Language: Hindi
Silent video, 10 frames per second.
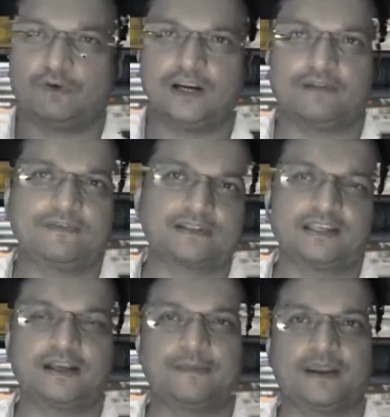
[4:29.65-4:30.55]
वर्ल्ड अफेयर्स
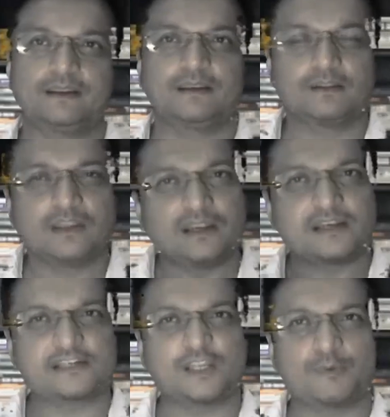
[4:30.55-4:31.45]
की खबरें
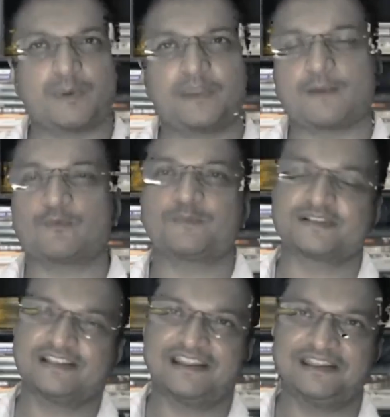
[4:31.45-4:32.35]
इंटरेस्टिंग वे में आपको
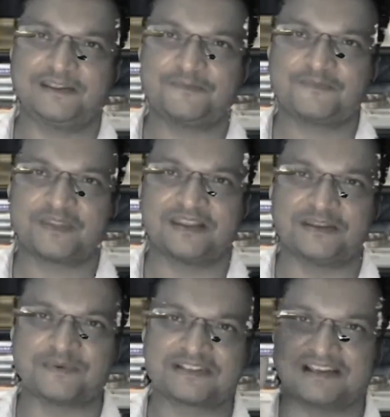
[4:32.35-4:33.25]
पसंद आएंगी
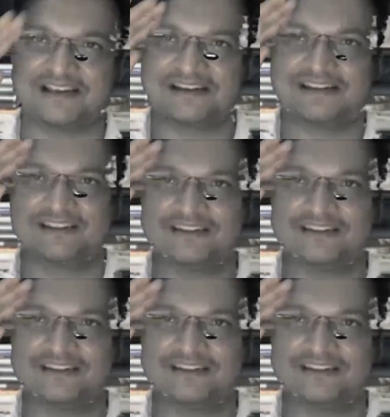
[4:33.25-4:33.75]
नमस्कार